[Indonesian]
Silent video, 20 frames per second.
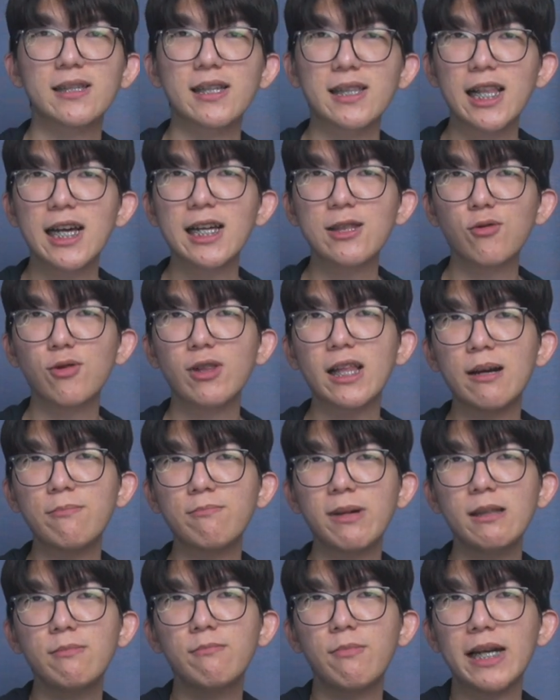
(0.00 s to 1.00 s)
Setelah
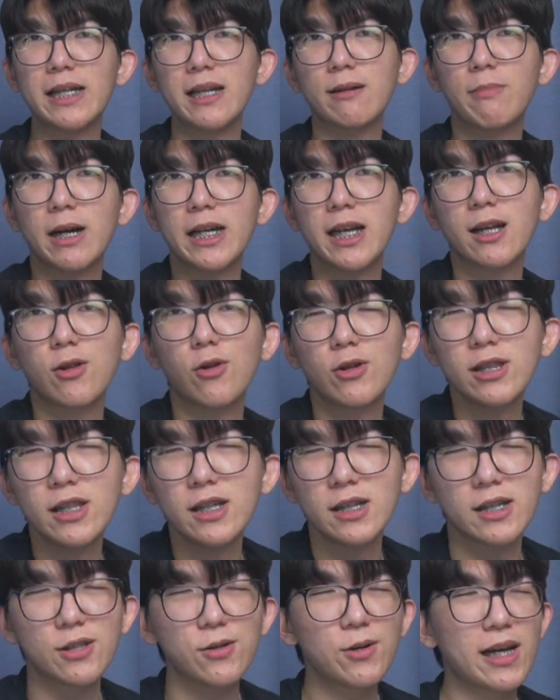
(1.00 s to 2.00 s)
turnamen banyak-banyak
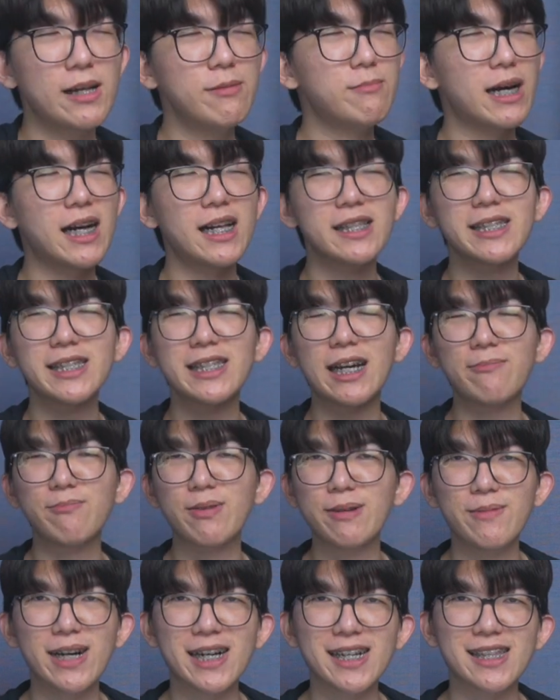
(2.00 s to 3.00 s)
ronde gitu, kalian bakal
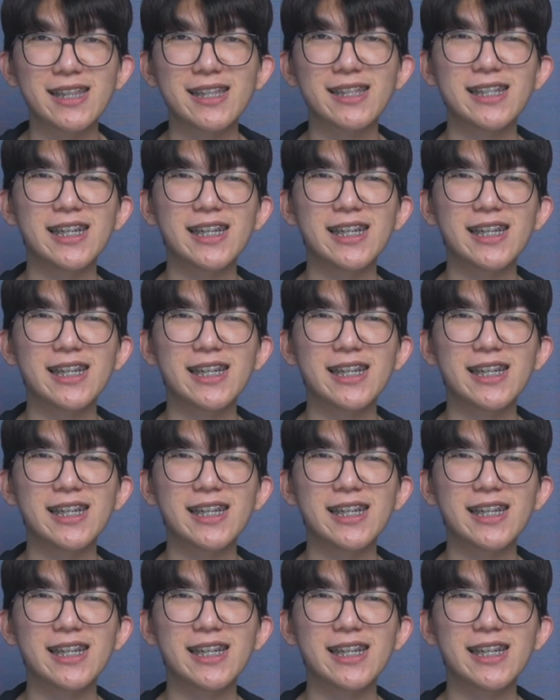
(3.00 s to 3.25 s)
capek banget.